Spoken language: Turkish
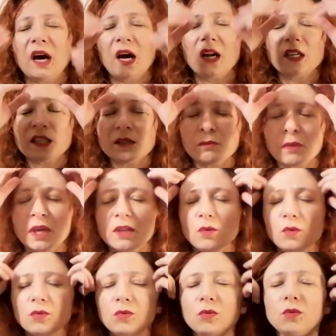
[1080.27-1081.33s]
her kime
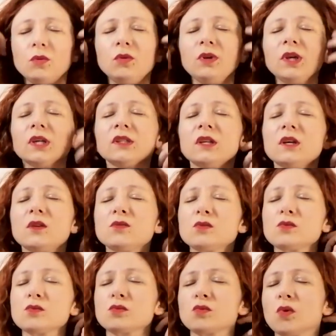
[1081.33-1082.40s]
gönüllü ya da
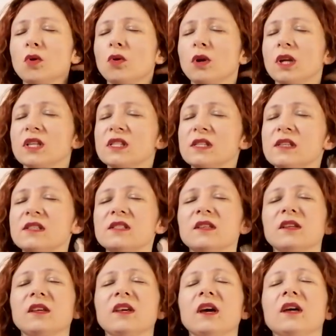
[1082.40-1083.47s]
zorla
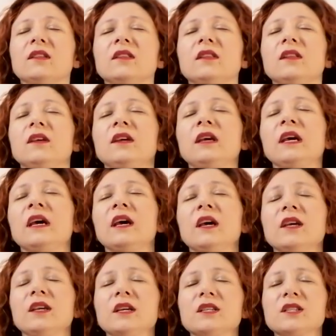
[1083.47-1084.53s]
sizin kendi
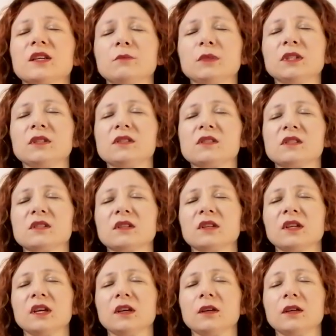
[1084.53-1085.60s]

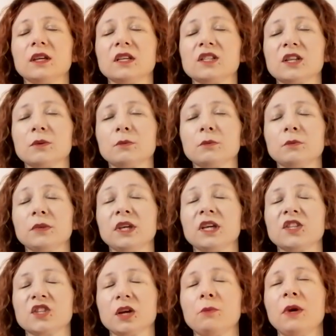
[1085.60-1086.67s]
yaşamınızı, yaşam,
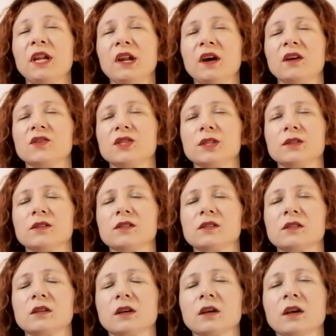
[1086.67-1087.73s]
yaşam
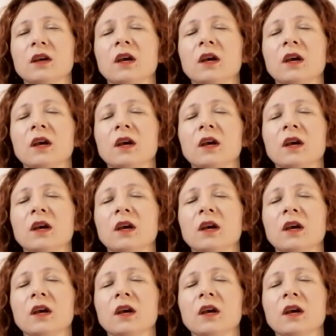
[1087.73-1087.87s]
enerjinizi,